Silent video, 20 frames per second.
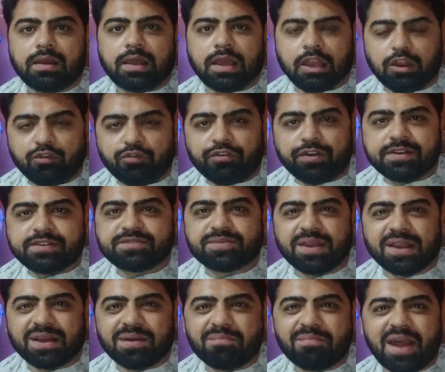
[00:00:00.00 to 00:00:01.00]
हेलो फ्रेंड्स
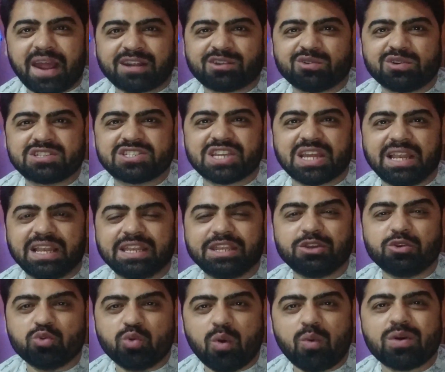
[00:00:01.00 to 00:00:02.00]
वेलकम बैक टू अवर चैनल
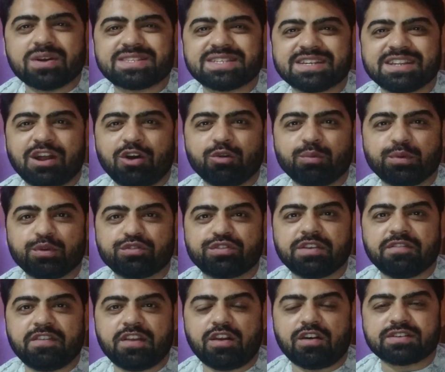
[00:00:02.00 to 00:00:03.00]
यू आर वाचिंग राहुल
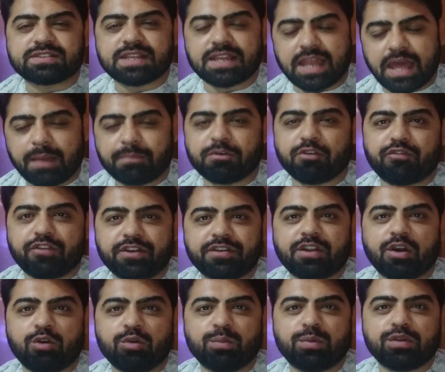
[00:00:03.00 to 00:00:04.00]
पुरुथी व्लॉग्स एंड आई एम योर फ्रेंड
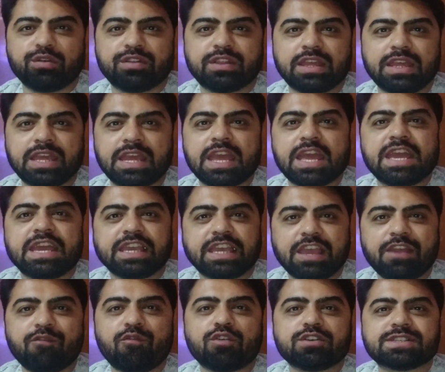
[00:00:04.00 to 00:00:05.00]
राहुल पुरुथी
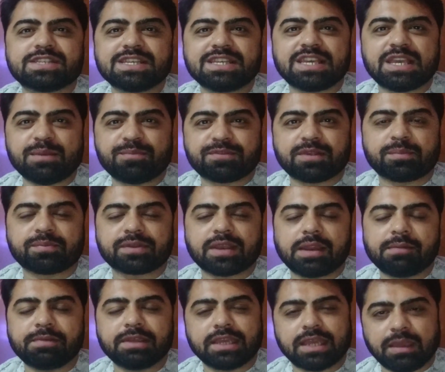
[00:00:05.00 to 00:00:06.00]
कीप वाचिंग कीप
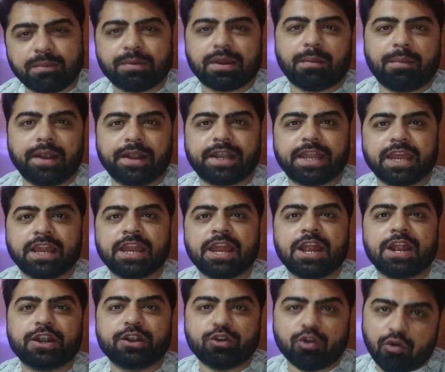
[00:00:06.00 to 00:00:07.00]
सब्सक्राइबिंग कीप कमेंटिंग
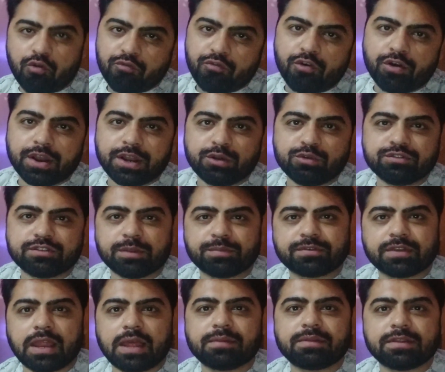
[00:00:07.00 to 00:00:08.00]
डोंट फॉरगेट टू
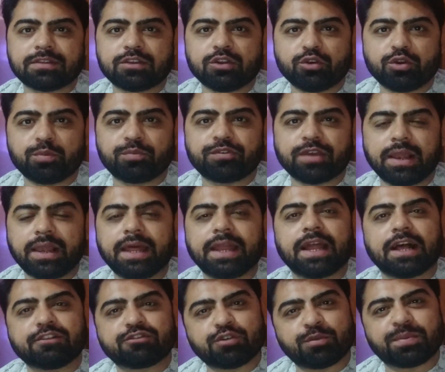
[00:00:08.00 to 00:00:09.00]
सब्सक्राइब दिस यूट्यूब चैनल एंड
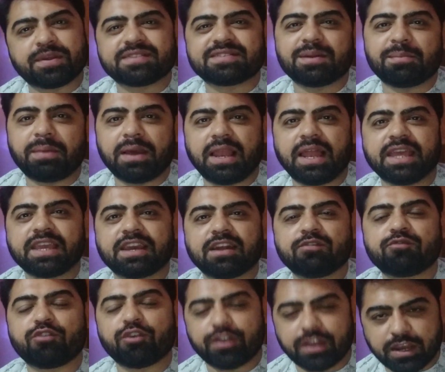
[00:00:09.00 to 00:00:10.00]
आल्सो प्रेस द बेल आइकन
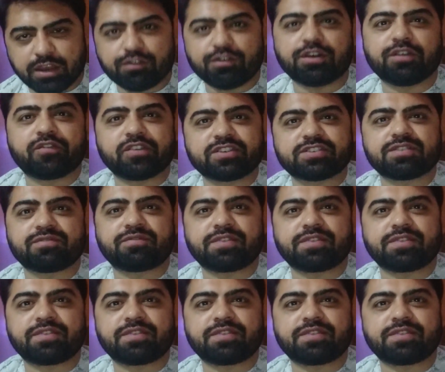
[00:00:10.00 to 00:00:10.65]
फॉर रेगुलर नोटिफिकेशन